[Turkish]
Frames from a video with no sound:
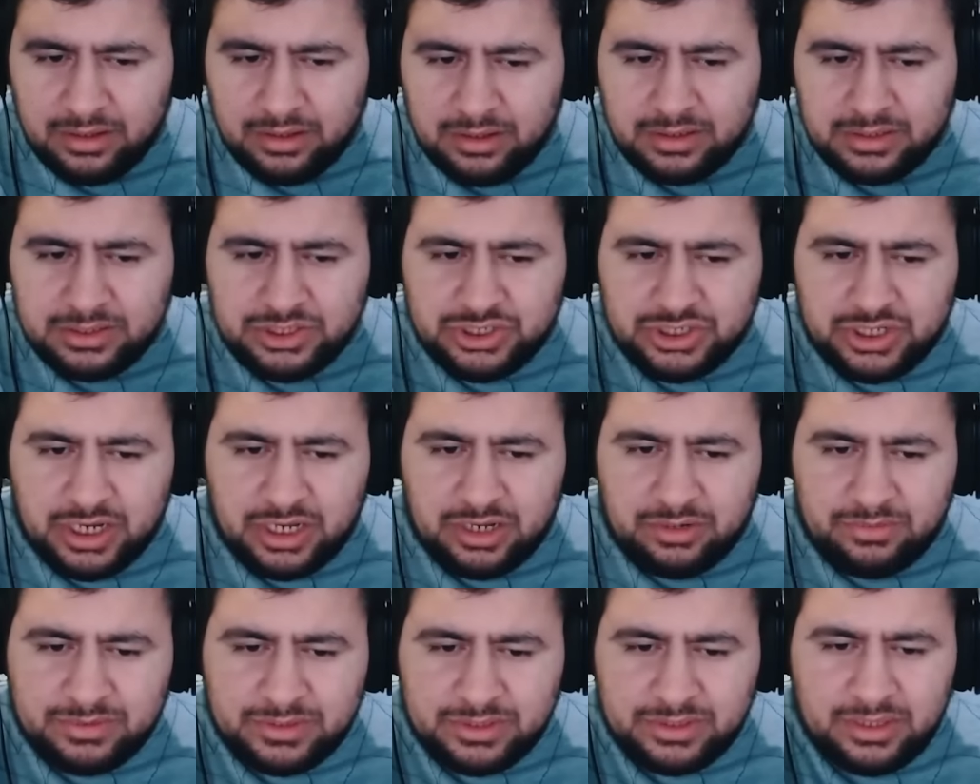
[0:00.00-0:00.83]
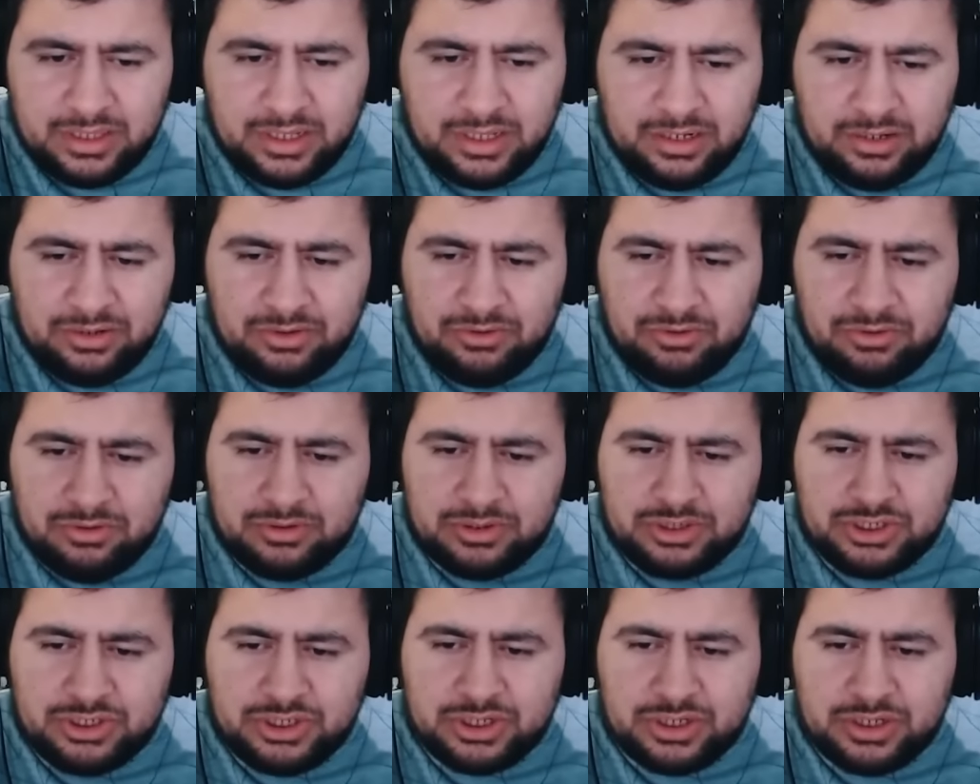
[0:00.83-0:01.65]
Çıkar mısın lan? Ne olur
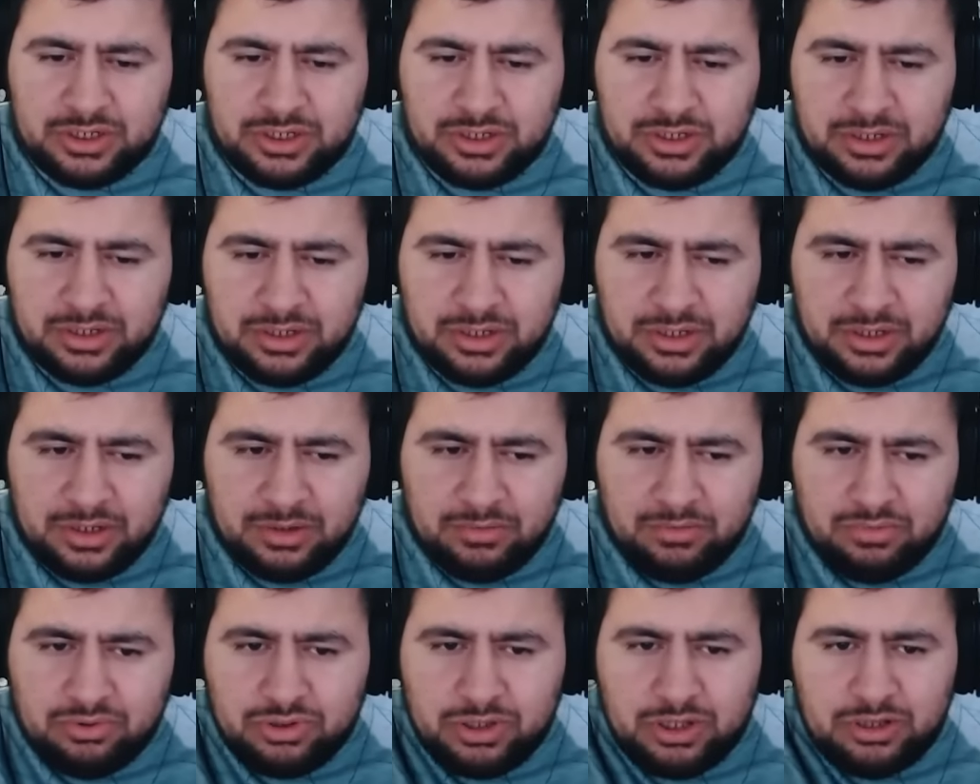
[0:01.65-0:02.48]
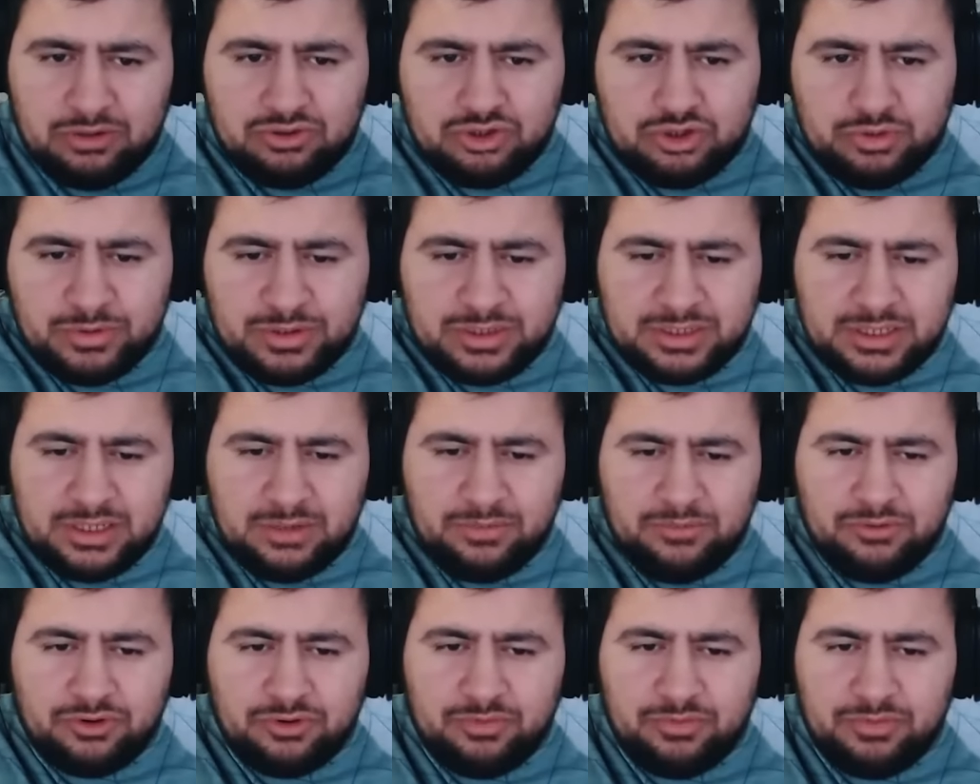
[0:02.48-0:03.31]
çık. Buradan düşmek
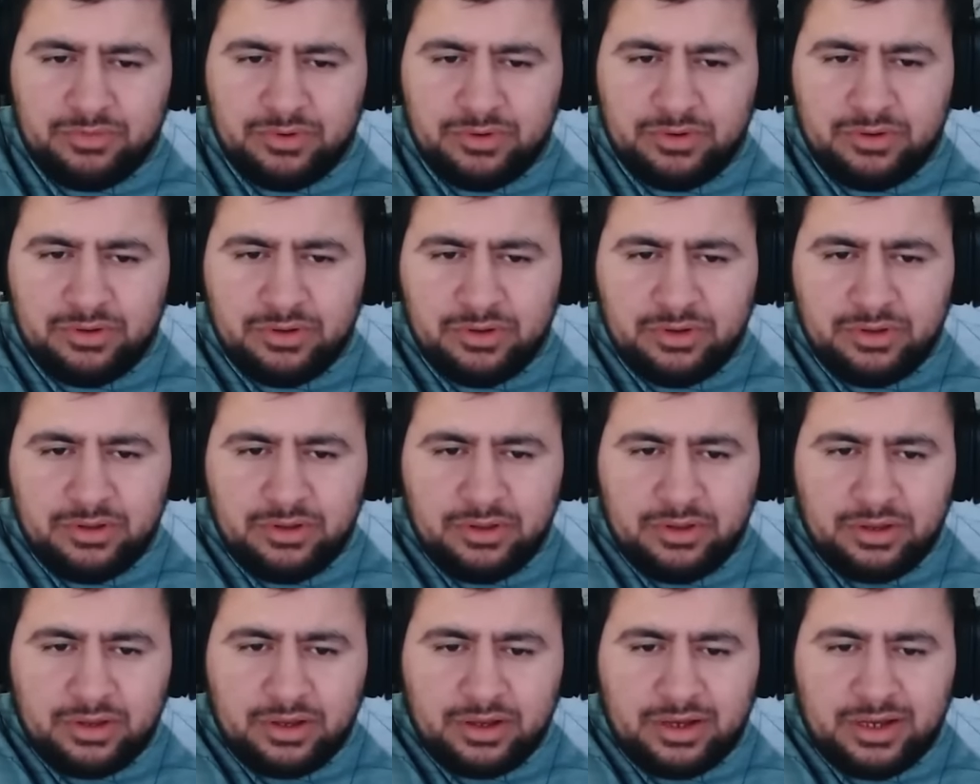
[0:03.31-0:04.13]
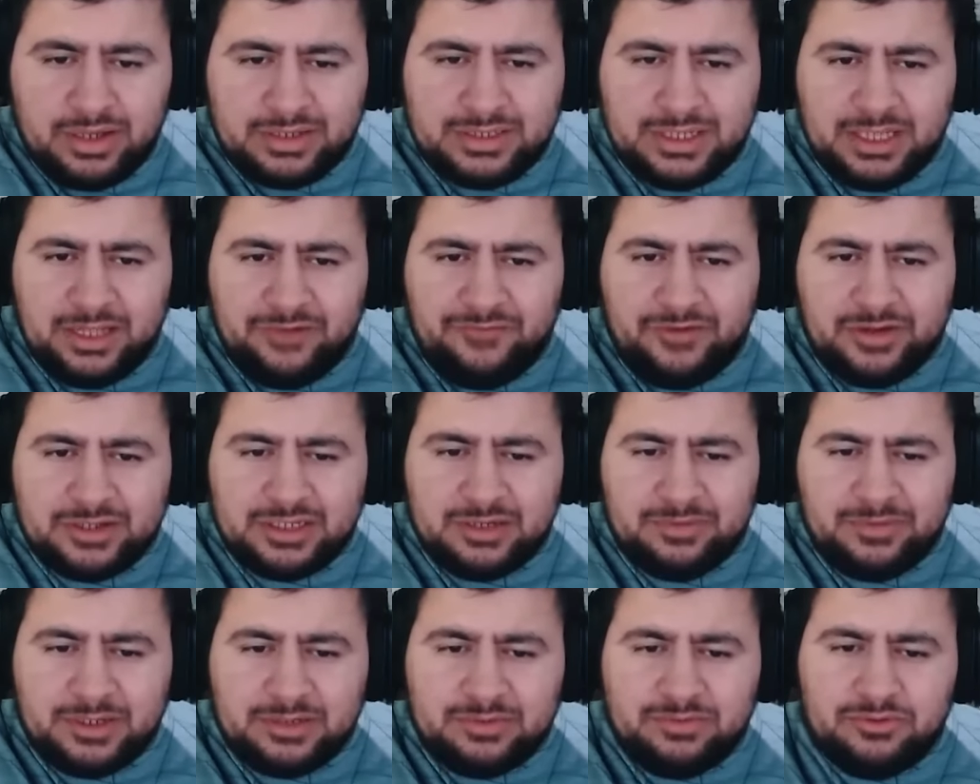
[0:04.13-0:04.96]
istemiyorum. Gaza da
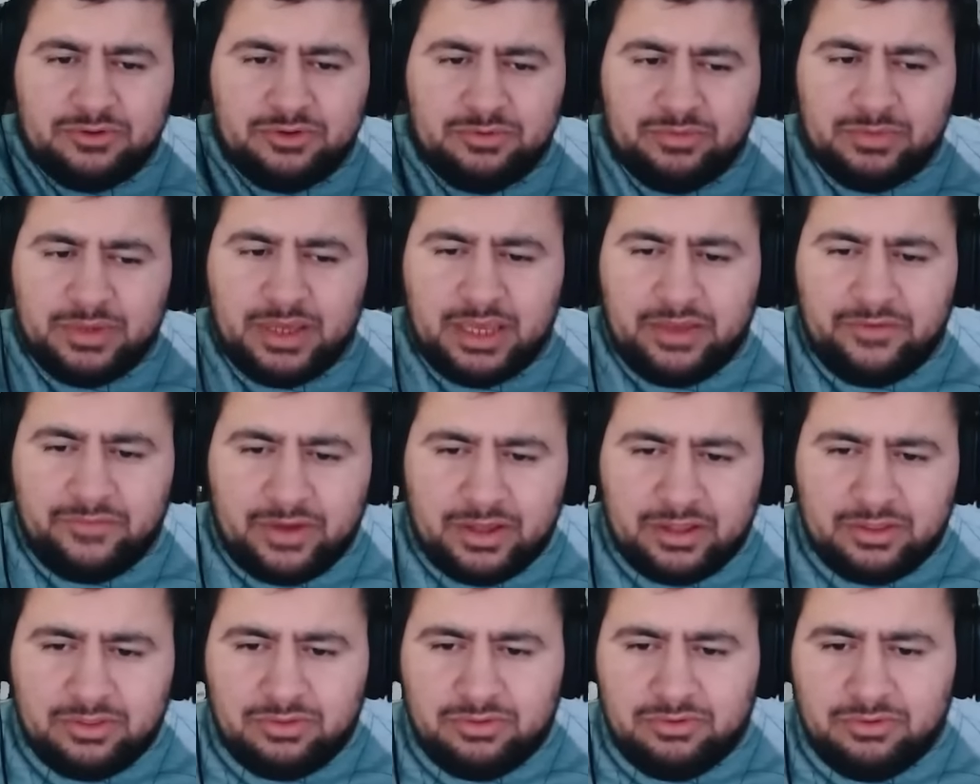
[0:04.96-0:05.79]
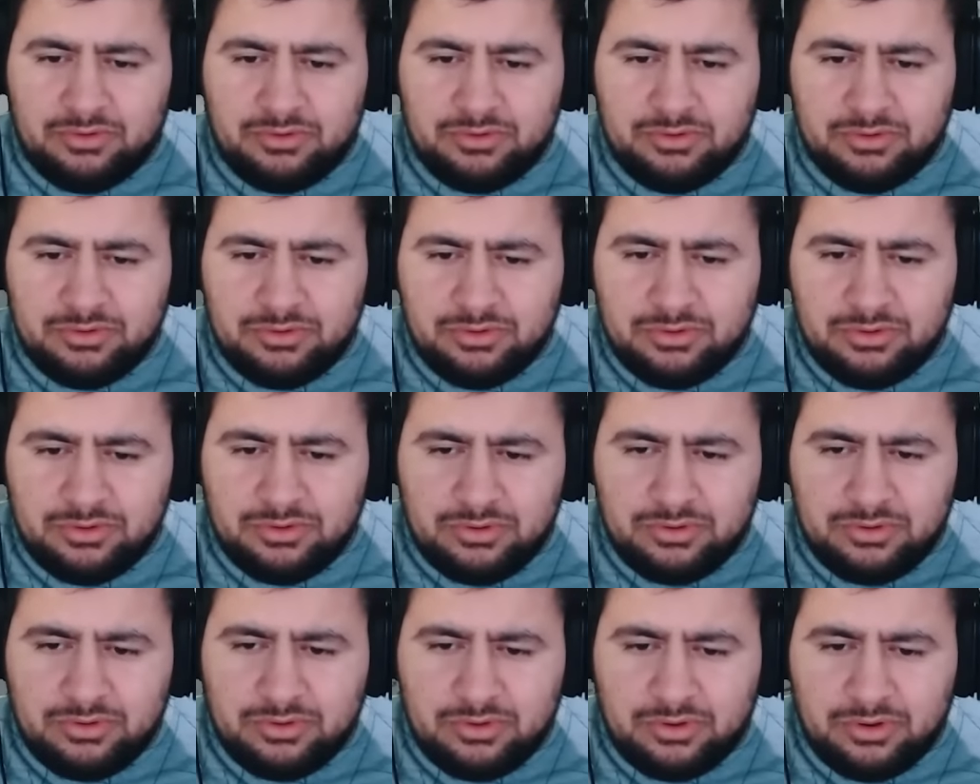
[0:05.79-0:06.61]
fazla basmıyorum. Eyvah. Dur dur dur dur
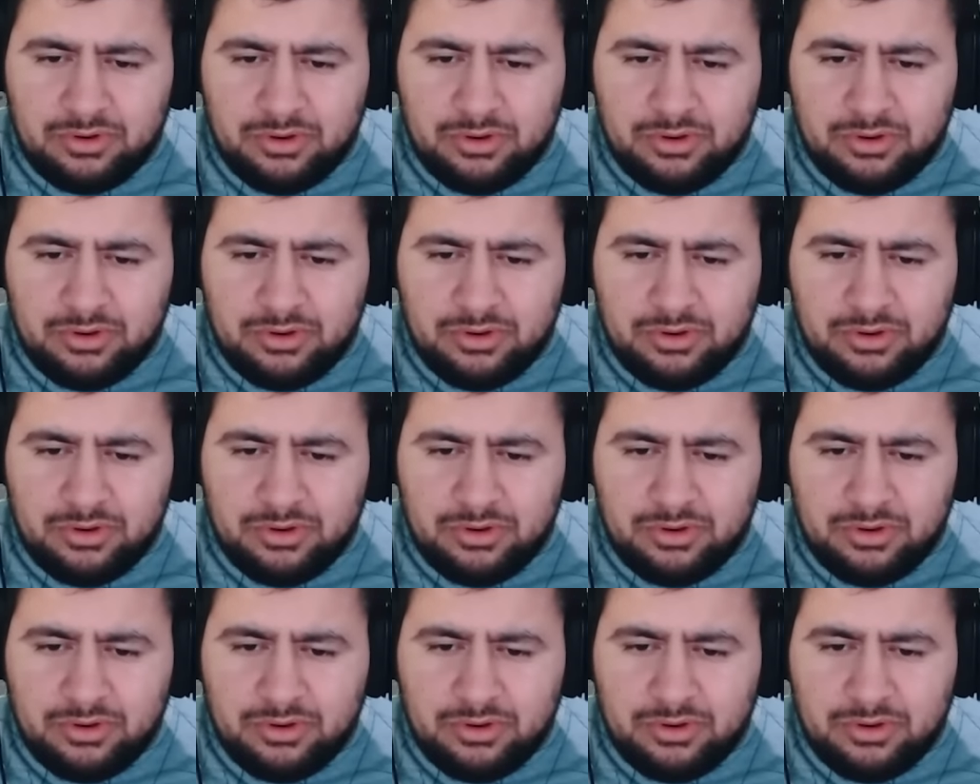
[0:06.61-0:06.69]
dur.